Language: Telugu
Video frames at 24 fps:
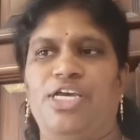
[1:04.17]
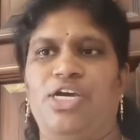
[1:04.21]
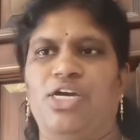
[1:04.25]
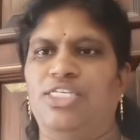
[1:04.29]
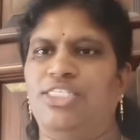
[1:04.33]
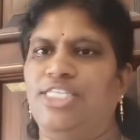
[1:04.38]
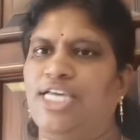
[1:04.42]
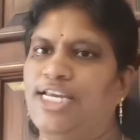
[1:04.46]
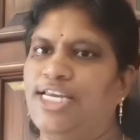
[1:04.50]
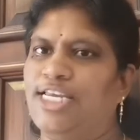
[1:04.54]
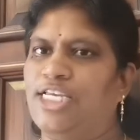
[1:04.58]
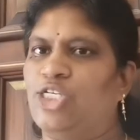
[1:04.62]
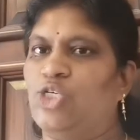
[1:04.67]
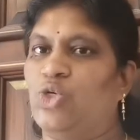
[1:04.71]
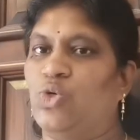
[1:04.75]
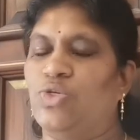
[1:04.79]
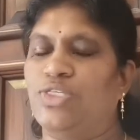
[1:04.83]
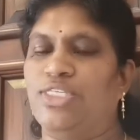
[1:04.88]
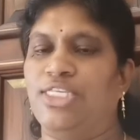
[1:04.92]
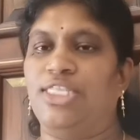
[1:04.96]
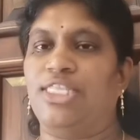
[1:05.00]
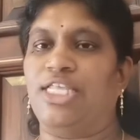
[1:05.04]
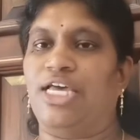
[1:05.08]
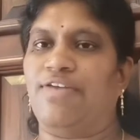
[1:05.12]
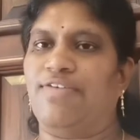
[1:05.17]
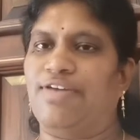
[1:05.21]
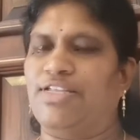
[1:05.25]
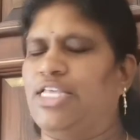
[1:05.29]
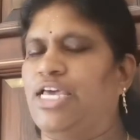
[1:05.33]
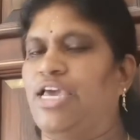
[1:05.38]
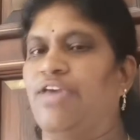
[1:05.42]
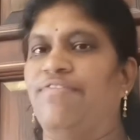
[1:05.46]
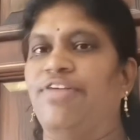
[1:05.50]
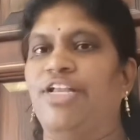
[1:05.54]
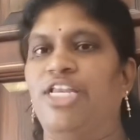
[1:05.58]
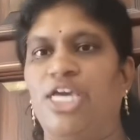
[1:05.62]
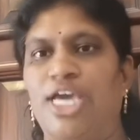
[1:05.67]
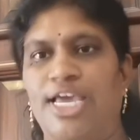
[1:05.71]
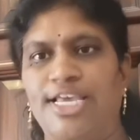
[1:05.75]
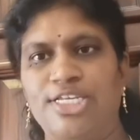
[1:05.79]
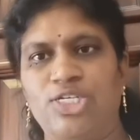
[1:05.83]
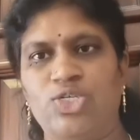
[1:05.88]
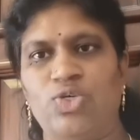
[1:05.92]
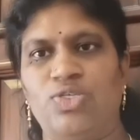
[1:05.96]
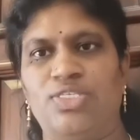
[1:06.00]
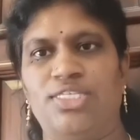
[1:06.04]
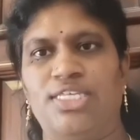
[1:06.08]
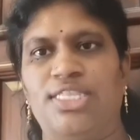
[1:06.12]
వీడియోస్ అన్ని చూసిన తర్వాత ఏ
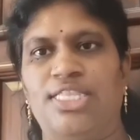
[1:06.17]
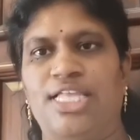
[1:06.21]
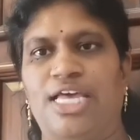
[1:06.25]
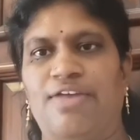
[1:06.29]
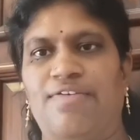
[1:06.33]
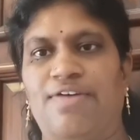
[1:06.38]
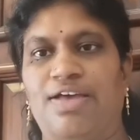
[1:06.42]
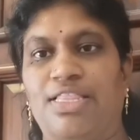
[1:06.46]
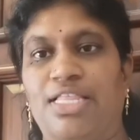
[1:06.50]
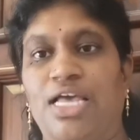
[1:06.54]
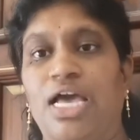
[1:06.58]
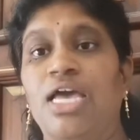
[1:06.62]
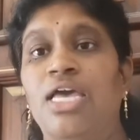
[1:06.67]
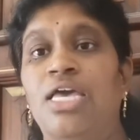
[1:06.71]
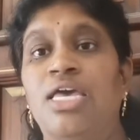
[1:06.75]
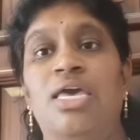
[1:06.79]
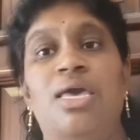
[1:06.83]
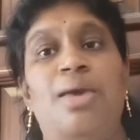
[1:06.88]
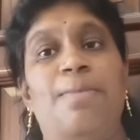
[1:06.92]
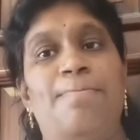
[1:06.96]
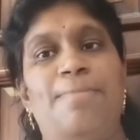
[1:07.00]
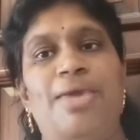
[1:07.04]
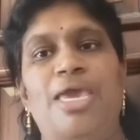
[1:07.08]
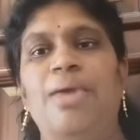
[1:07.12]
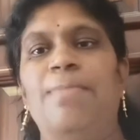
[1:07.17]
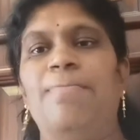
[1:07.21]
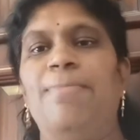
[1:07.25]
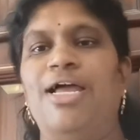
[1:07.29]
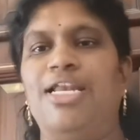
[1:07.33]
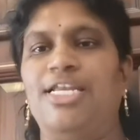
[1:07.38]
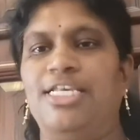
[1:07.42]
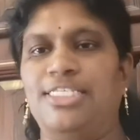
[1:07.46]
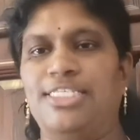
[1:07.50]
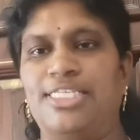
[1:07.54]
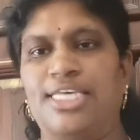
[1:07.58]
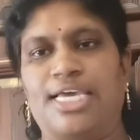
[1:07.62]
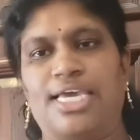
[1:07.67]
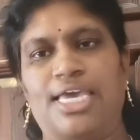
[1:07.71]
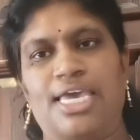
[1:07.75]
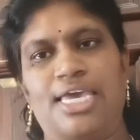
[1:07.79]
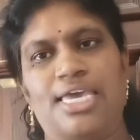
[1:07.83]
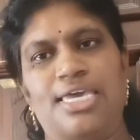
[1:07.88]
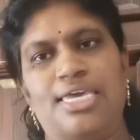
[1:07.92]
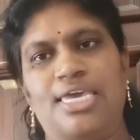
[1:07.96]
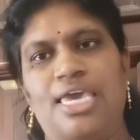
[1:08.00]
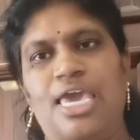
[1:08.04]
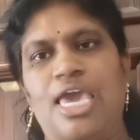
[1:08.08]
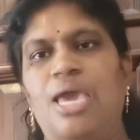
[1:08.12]
అని చూసిన తర్వాత మీ
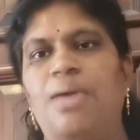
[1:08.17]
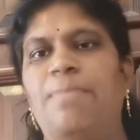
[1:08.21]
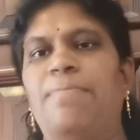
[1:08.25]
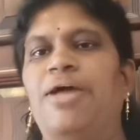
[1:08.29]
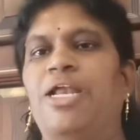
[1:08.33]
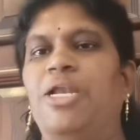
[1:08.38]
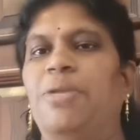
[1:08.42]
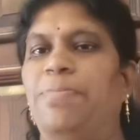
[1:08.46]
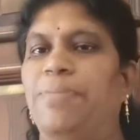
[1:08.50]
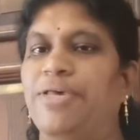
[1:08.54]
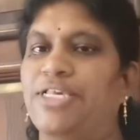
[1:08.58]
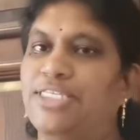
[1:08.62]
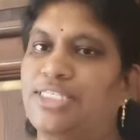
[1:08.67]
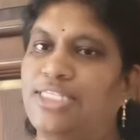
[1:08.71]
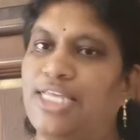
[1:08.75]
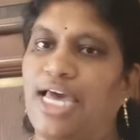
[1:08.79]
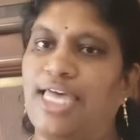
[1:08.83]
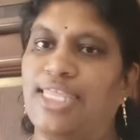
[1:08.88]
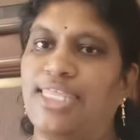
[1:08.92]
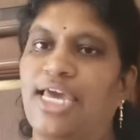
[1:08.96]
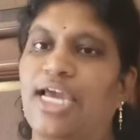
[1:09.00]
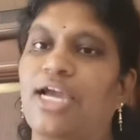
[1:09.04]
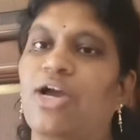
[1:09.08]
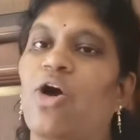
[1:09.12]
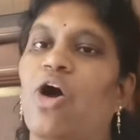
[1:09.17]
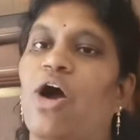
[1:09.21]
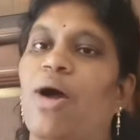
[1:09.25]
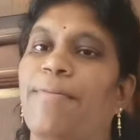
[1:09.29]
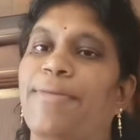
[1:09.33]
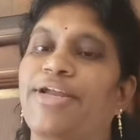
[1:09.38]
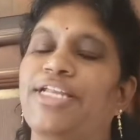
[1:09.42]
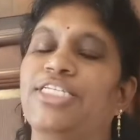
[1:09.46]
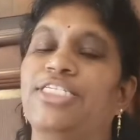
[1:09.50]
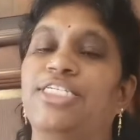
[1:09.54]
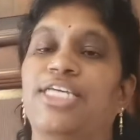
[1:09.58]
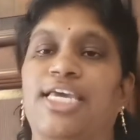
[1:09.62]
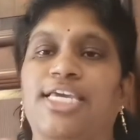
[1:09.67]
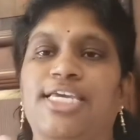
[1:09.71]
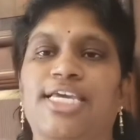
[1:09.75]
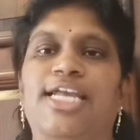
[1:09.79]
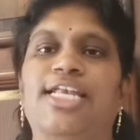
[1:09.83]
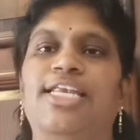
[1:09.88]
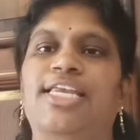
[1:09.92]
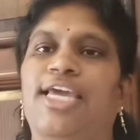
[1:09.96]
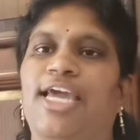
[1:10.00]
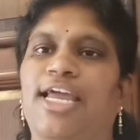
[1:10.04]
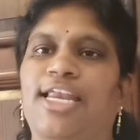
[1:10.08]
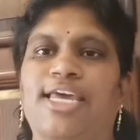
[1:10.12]
మనసుకి ఏమనిపిస్తే అదే కామెంట్
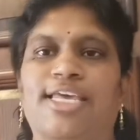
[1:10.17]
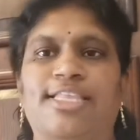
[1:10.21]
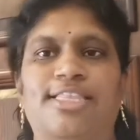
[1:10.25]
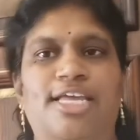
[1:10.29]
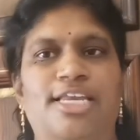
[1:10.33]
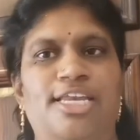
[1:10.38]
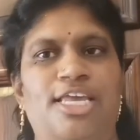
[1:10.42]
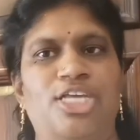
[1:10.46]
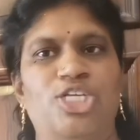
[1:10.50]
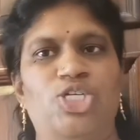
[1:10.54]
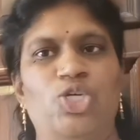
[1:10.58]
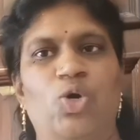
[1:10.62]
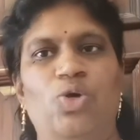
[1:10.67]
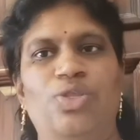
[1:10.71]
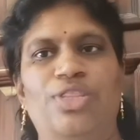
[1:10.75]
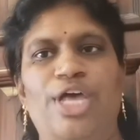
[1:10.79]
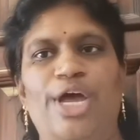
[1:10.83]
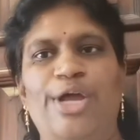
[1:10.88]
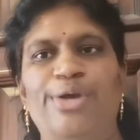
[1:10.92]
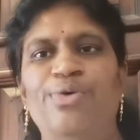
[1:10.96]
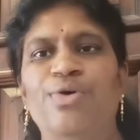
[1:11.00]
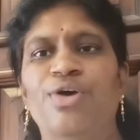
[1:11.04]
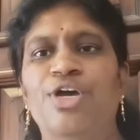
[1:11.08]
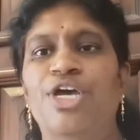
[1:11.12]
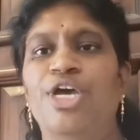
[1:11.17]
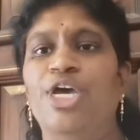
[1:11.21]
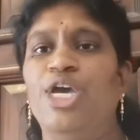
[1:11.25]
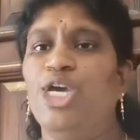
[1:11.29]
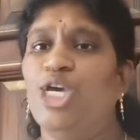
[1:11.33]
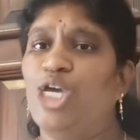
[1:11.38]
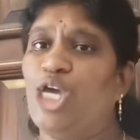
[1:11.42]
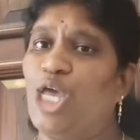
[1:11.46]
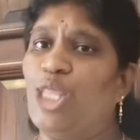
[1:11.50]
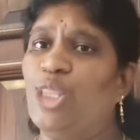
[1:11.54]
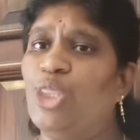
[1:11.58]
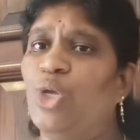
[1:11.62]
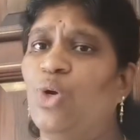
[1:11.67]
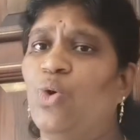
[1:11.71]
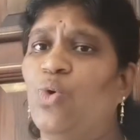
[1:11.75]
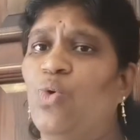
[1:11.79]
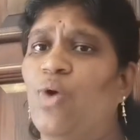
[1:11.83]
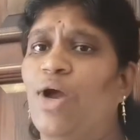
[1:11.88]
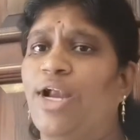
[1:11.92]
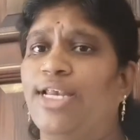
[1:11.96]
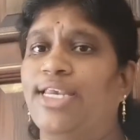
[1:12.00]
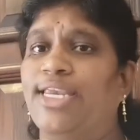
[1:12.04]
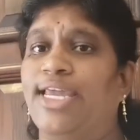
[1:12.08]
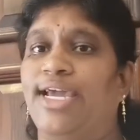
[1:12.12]
చెయ్యండి అని అయితే నేను చెబుతాను ఎందుకు
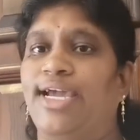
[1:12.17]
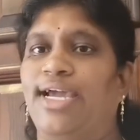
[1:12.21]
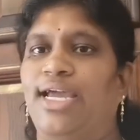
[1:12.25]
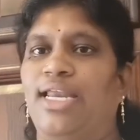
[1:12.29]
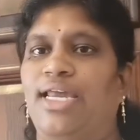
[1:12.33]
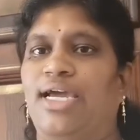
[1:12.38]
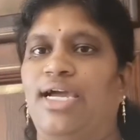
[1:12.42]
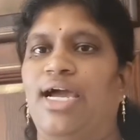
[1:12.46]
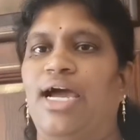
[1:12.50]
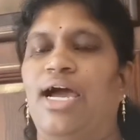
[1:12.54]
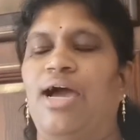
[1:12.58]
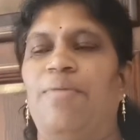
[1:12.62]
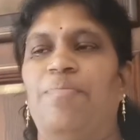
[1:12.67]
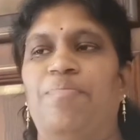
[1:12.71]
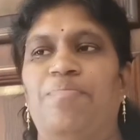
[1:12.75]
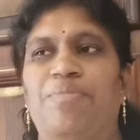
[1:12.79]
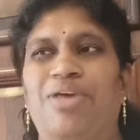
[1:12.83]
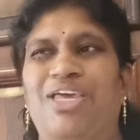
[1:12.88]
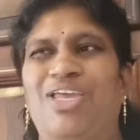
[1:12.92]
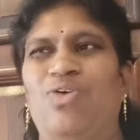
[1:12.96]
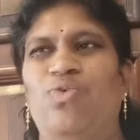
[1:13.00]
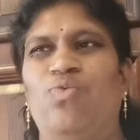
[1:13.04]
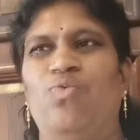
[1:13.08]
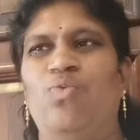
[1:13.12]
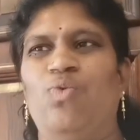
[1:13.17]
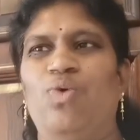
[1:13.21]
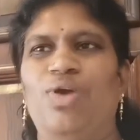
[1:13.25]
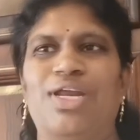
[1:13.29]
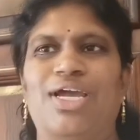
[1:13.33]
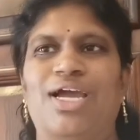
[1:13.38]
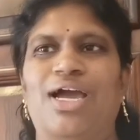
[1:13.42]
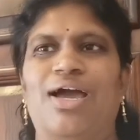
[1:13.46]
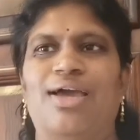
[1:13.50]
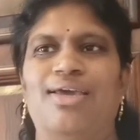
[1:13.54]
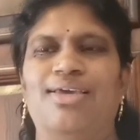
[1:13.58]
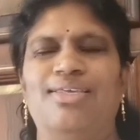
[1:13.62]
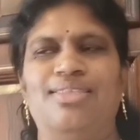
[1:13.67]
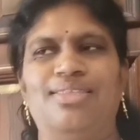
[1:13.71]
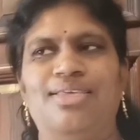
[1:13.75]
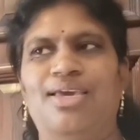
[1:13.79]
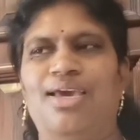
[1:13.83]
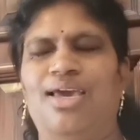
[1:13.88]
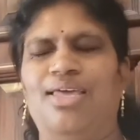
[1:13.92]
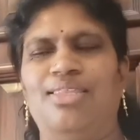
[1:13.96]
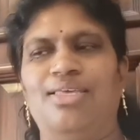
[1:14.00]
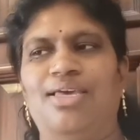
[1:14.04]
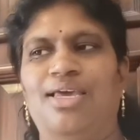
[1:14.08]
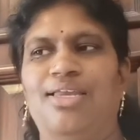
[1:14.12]
అంటే గనక మీరు ఊరిక ఇది
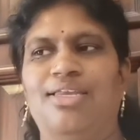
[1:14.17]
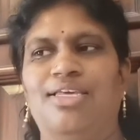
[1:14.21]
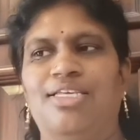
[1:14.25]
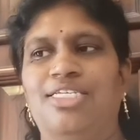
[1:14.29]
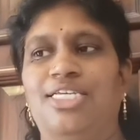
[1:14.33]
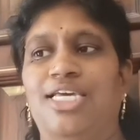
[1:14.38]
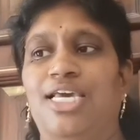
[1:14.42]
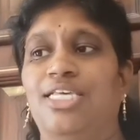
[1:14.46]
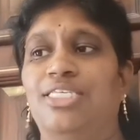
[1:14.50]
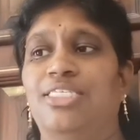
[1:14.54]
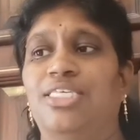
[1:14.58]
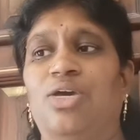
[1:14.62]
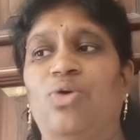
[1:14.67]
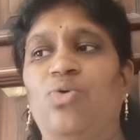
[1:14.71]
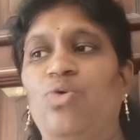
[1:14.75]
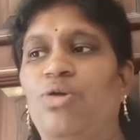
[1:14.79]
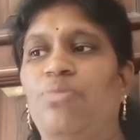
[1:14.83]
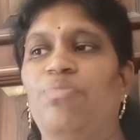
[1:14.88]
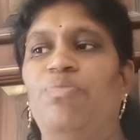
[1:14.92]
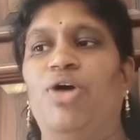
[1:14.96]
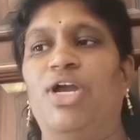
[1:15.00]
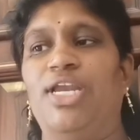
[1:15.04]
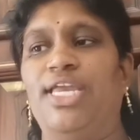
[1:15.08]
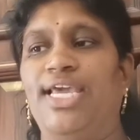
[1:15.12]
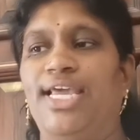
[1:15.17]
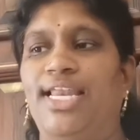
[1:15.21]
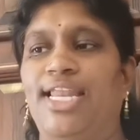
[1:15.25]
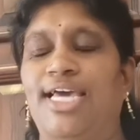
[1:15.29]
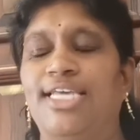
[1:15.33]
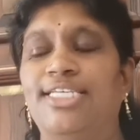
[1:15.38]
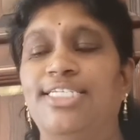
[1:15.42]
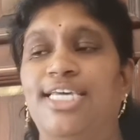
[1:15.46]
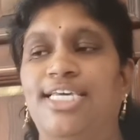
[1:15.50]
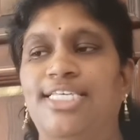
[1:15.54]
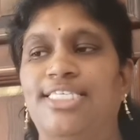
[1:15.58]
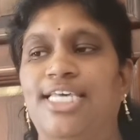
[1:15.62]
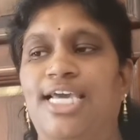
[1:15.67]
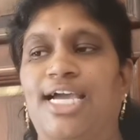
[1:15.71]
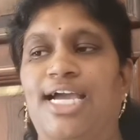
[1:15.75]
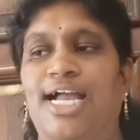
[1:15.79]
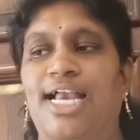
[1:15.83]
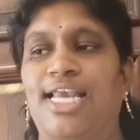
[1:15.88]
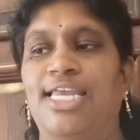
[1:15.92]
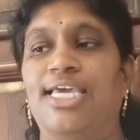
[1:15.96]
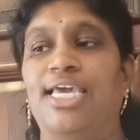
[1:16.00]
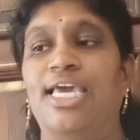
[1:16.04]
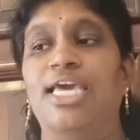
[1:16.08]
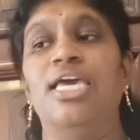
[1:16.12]
అది అని చేసి గుడ్ మార్నింగ్ ఇలా చేసే
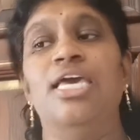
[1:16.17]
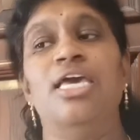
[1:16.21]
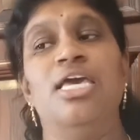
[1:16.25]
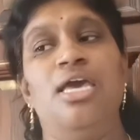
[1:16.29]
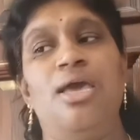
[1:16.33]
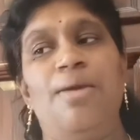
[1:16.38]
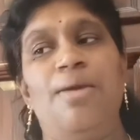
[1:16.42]
కాడికి